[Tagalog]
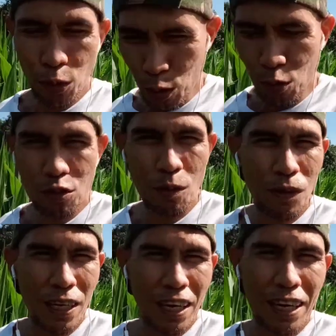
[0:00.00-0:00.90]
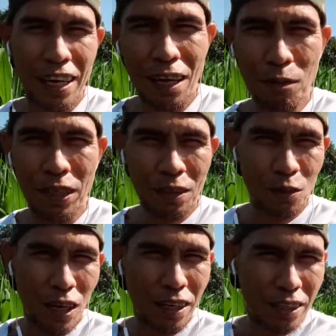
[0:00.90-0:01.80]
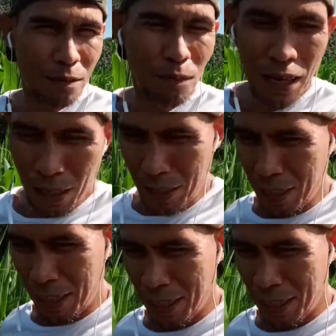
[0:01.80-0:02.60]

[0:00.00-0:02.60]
po ito sa paghahalaman itong aking vlog